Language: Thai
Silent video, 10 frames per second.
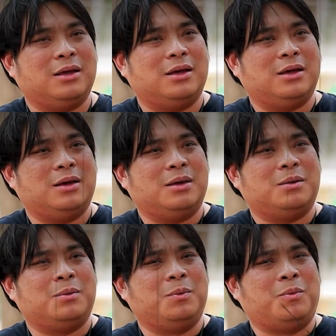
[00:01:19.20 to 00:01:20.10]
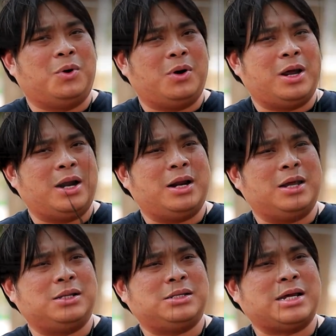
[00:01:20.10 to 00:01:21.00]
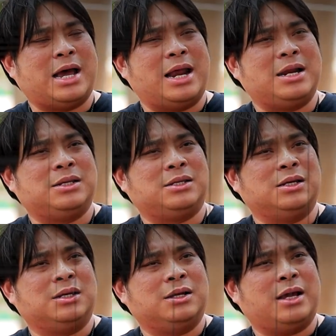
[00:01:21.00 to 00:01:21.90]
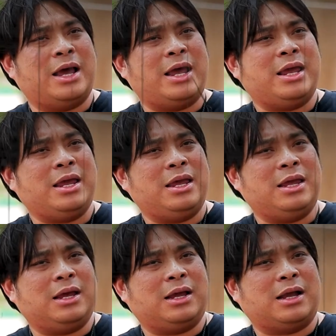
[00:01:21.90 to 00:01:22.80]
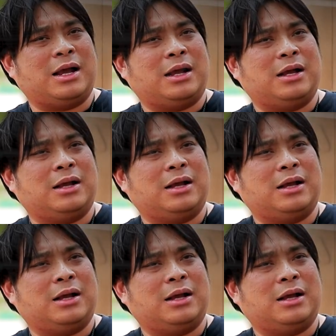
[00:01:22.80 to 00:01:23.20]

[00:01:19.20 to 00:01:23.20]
อพูดคุยเรื่องราวเหลือเชื่อต่างๆพร้อมทำนายดวงครึ่งปีหลั